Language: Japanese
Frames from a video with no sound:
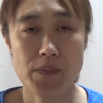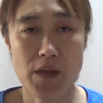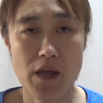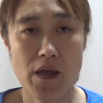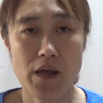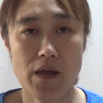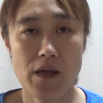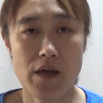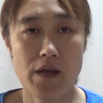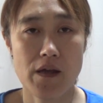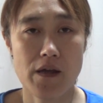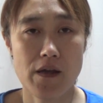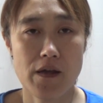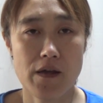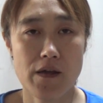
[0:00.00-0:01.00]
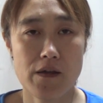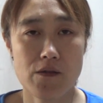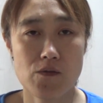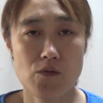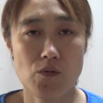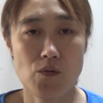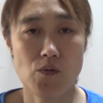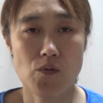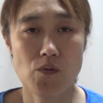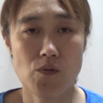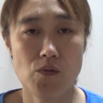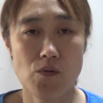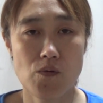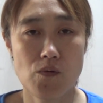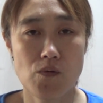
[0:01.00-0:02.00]
で、
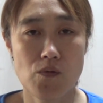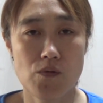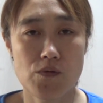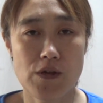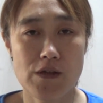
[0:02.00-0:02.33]
えっ、ー、